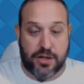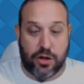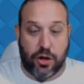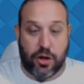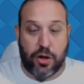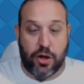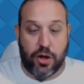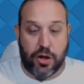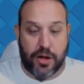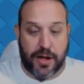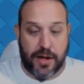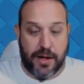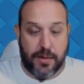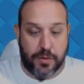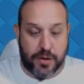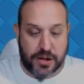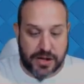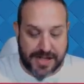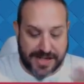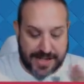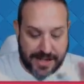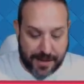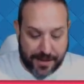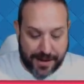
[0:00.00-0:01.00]
todo lo tenemos
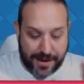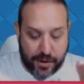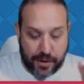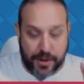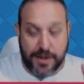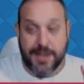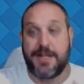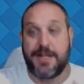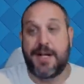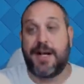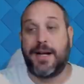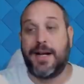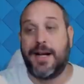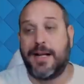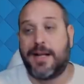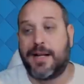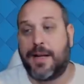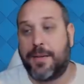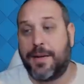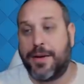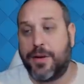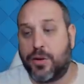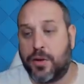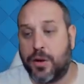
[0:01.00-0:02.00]
desde abajo, arena de
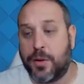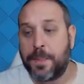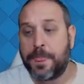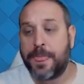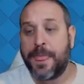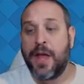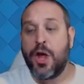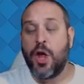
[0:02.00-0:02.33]
entrenamiento.